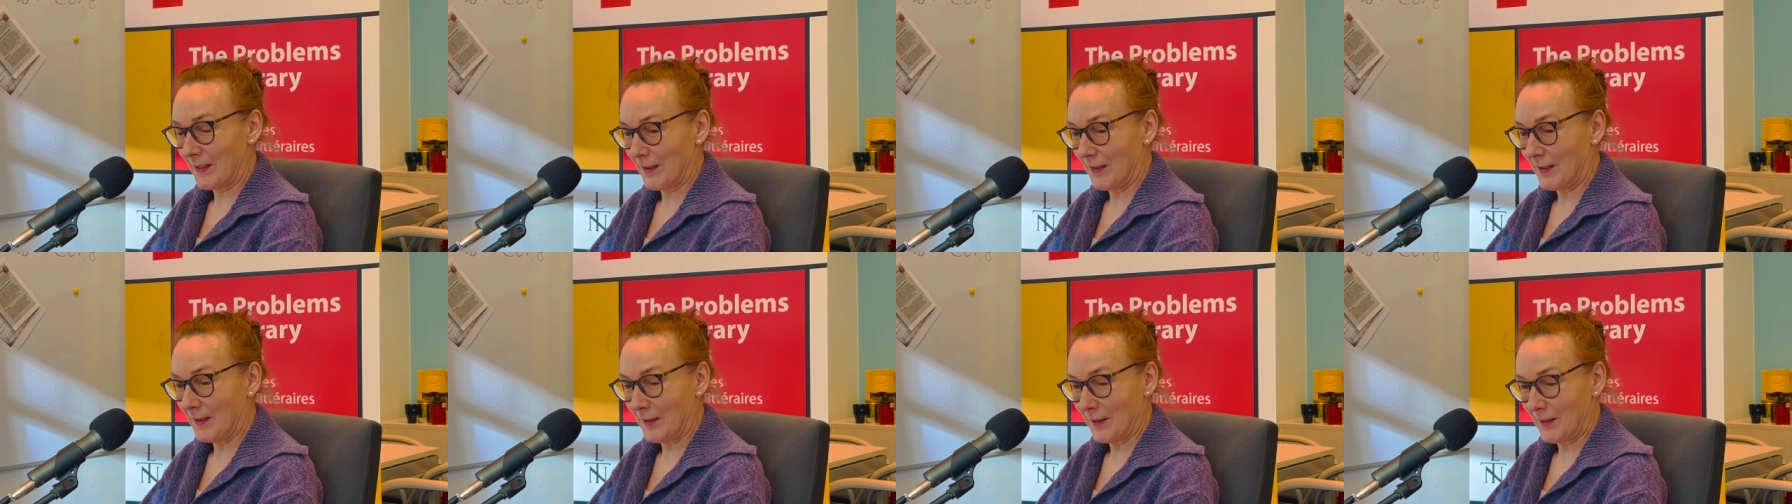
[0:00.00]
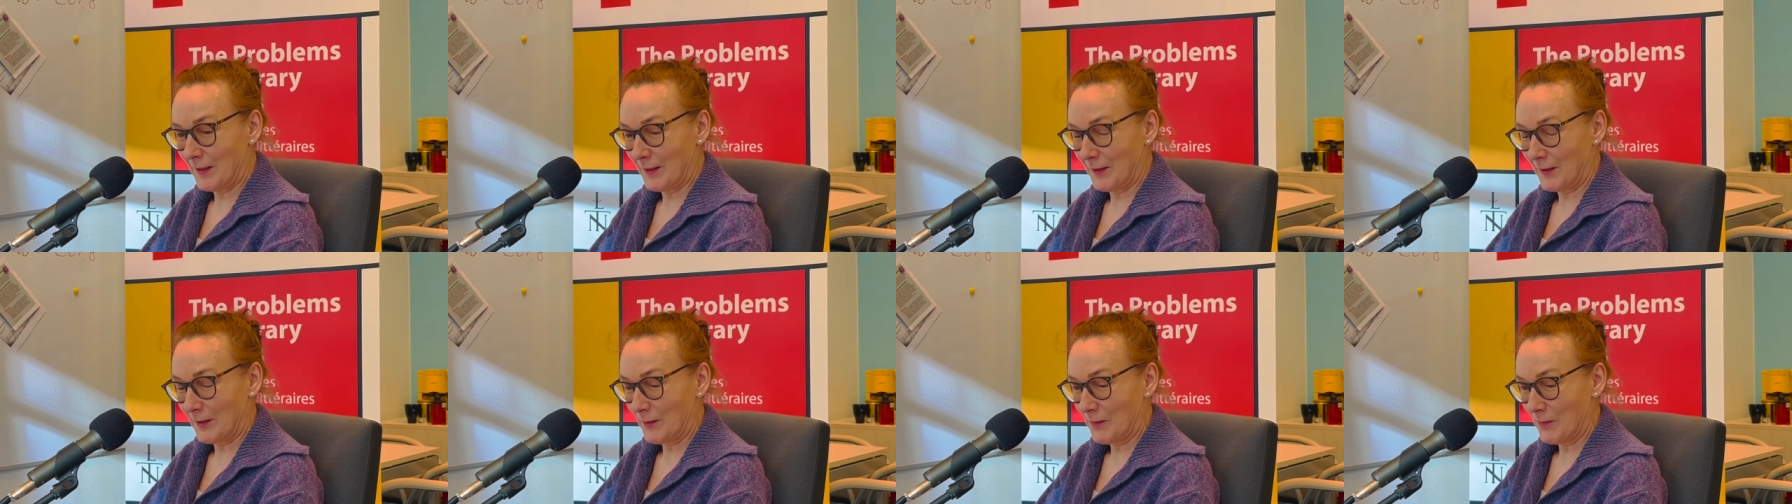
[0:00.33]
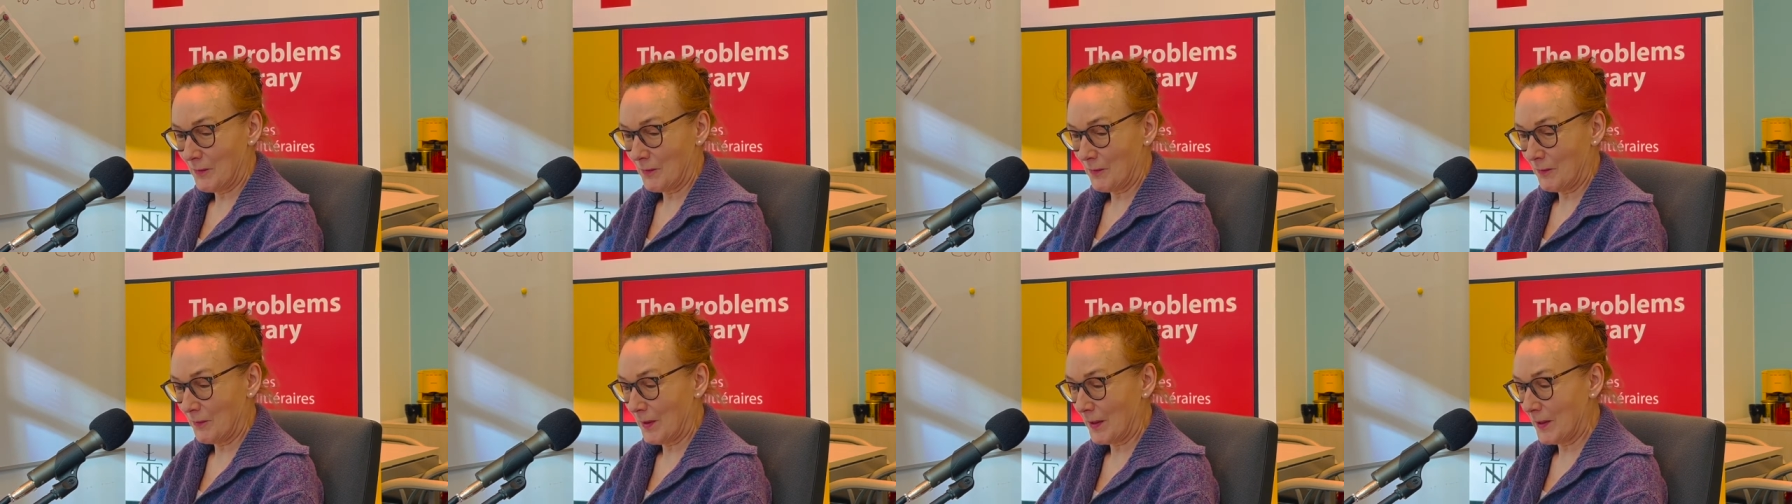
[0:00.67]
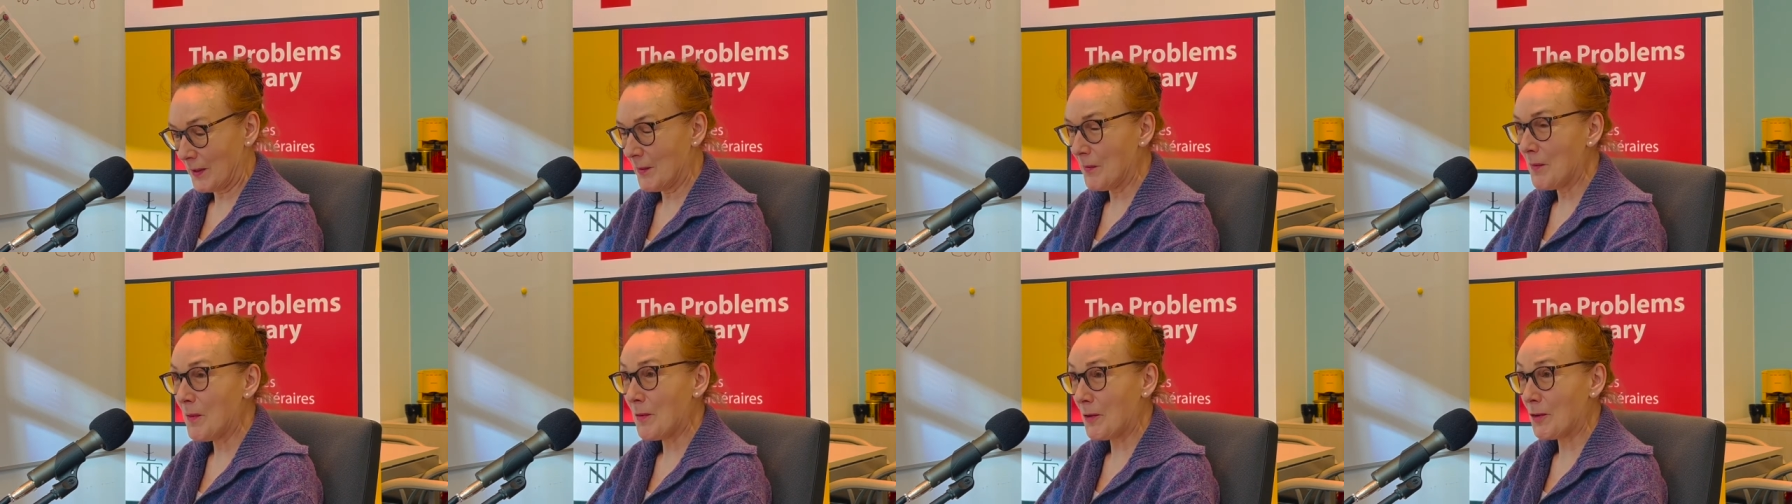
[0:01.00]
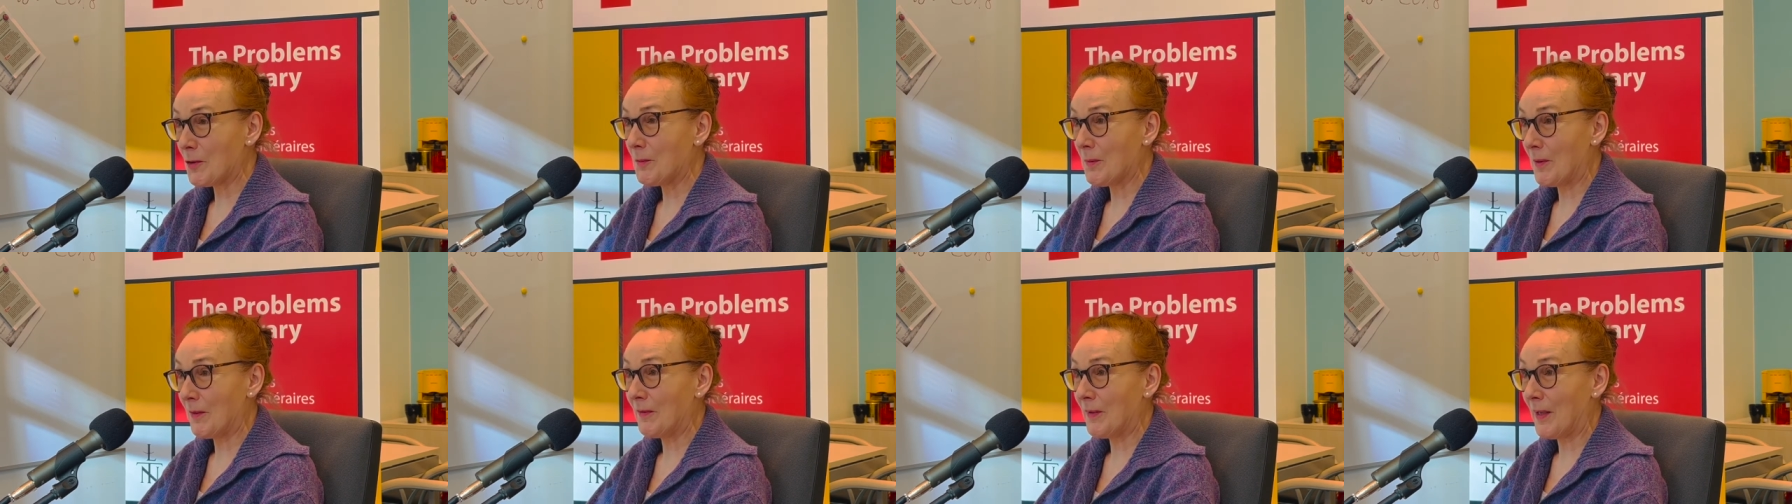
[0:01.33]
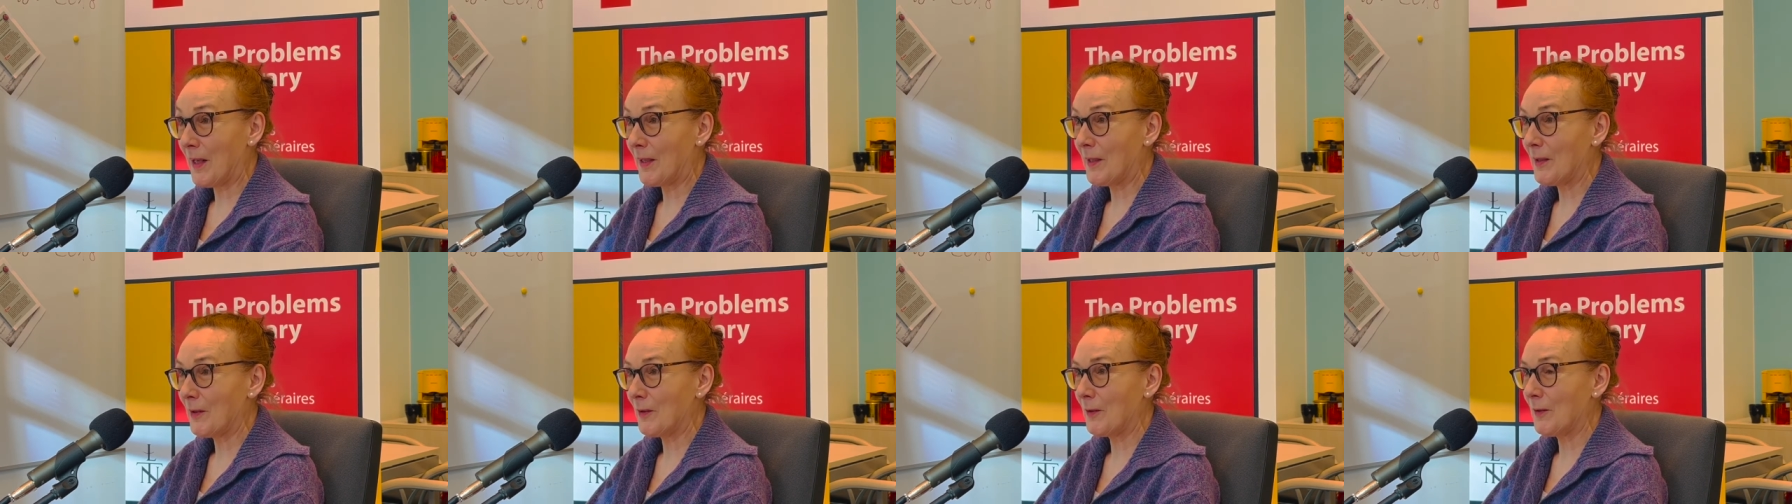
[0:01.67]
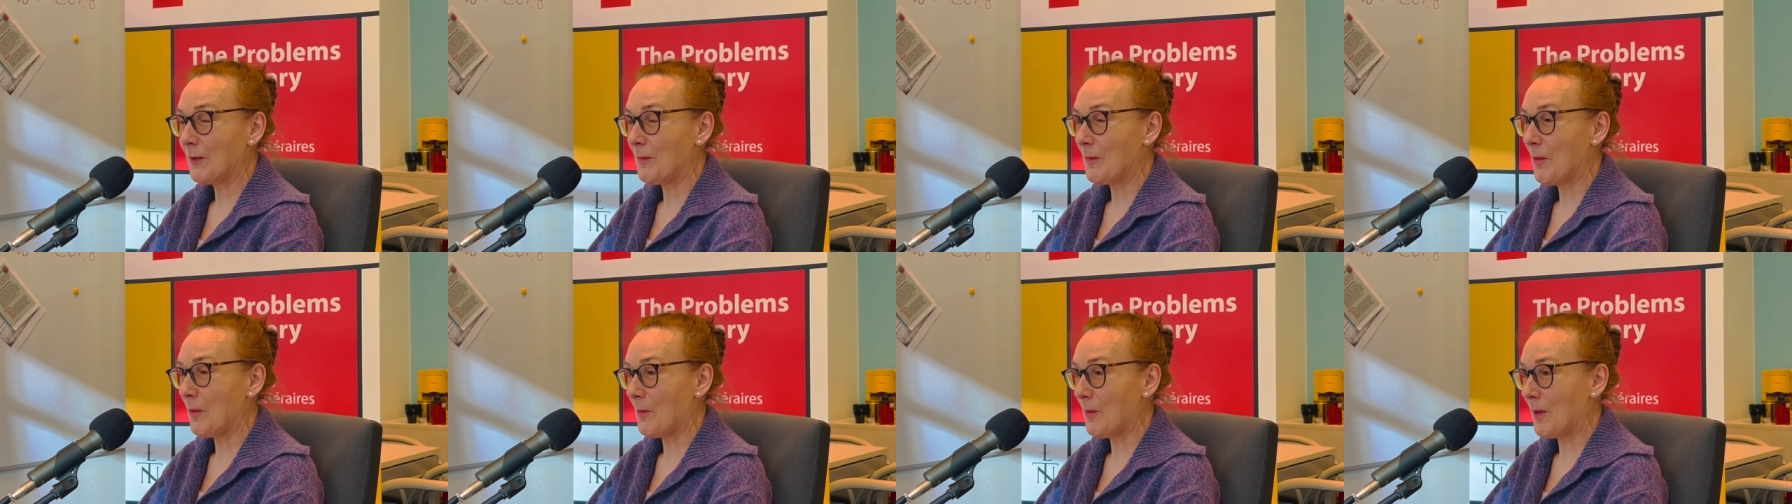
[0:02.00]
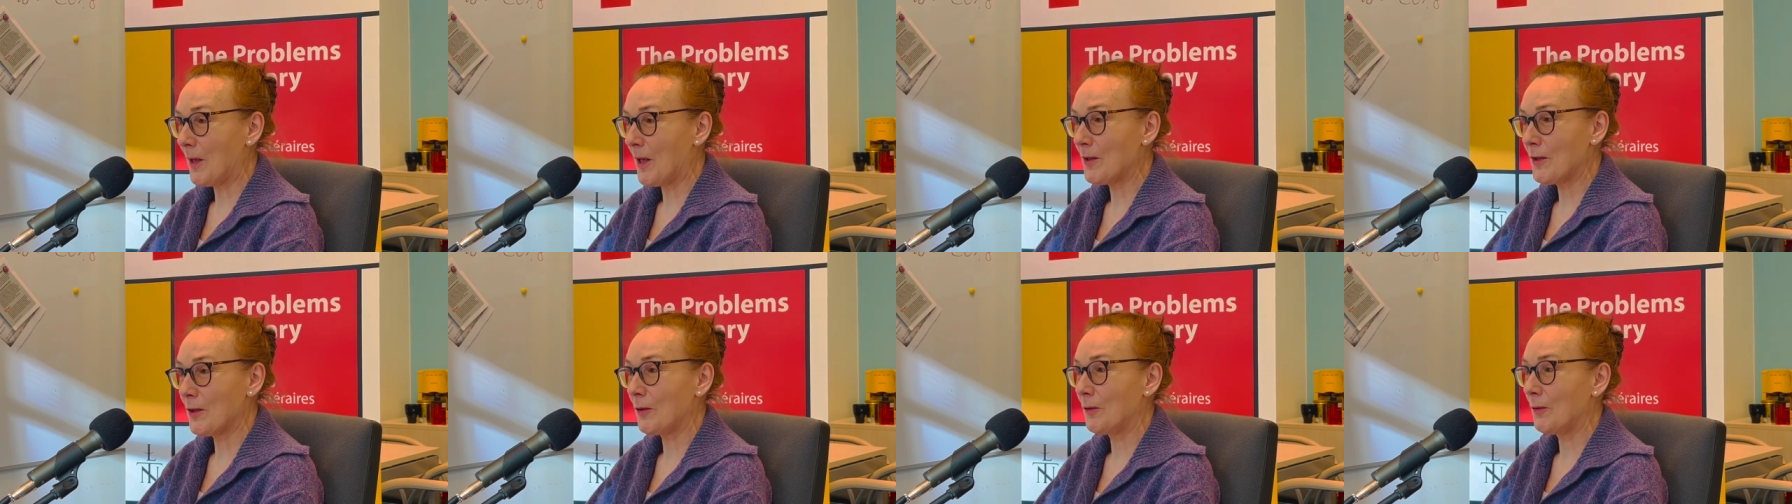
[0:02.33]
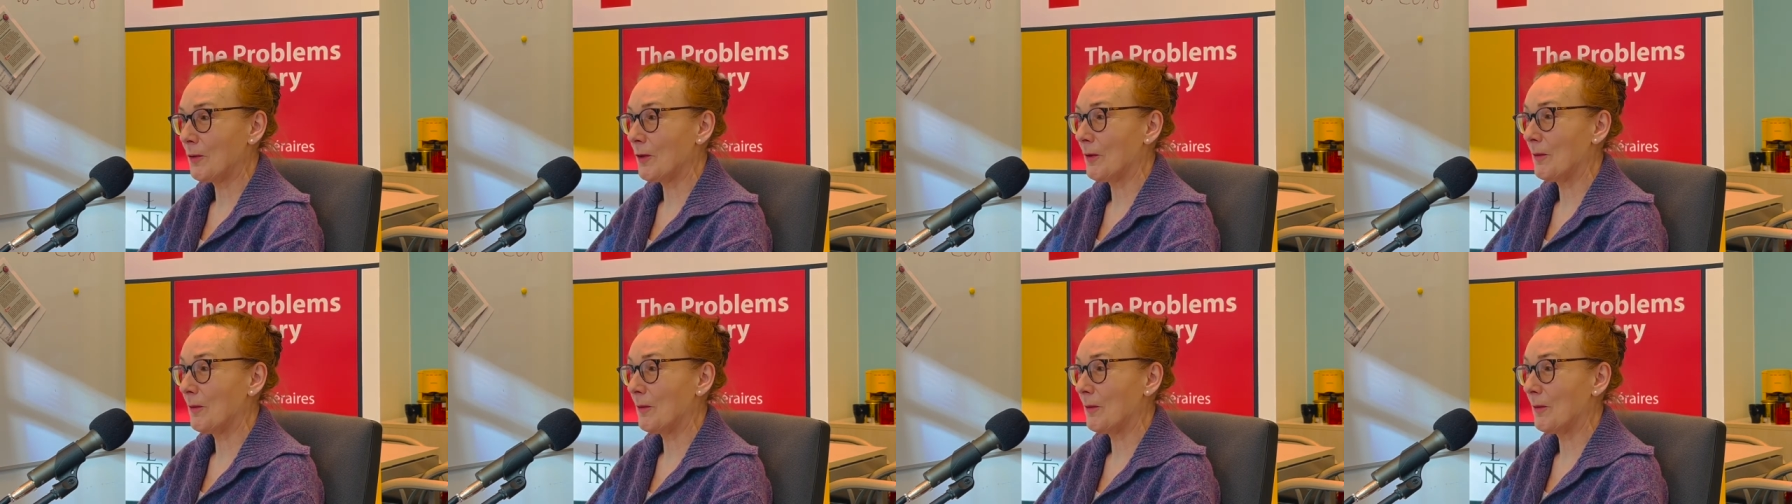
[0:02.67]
kiedy będziemy rozmawiali o tym obrazie,